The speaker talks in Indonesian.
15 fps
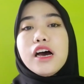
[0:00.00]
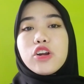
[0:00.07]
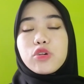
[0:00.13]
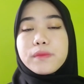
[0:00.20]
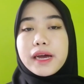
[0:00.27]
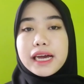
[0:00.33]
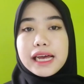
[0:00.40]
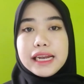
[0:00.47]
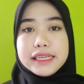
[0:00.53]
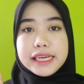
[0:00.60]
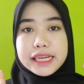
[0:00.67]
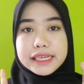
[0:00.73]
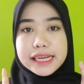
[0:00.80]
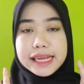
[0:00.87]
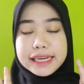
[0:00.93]
rumah
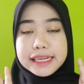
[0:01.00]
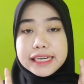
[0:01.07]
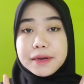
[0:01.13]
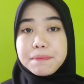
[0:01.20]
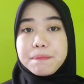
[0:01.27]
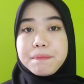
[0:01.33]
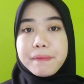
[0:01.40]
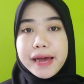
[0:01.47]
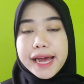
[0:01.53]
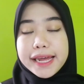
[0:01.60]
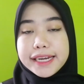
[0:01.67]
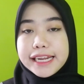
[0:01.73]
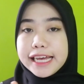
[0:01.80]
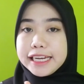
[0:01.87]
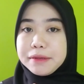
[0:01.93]
kalian dari
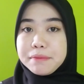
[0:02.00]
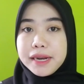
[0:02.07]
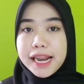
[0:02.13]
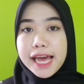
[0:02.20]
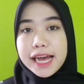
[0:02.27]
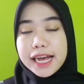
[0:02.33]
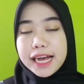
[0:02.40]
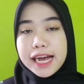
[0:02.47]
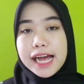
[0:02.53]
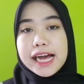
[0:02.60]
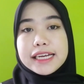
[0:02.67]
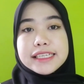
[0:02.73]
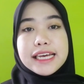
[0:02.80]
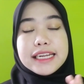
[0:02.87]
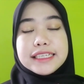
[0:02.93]
depan dari
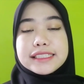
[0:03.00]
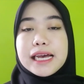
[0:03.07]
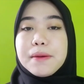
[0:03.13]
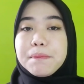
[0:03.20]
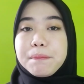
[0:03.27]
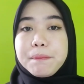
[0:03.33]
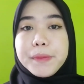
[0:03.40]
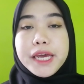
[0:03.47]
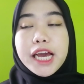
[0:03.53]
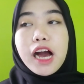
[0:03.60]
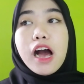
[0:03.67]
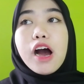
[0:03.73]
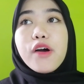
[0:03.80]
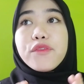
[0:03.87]
belakang dari samping